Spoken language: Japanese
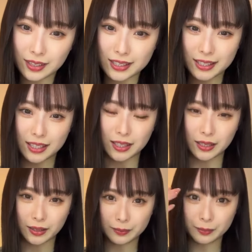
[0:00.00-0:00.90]
嬉
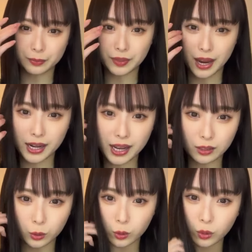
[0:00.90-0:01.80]
しいあり
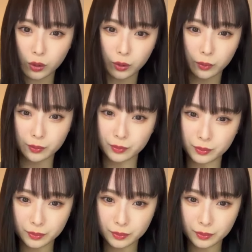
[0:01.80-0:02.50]
がと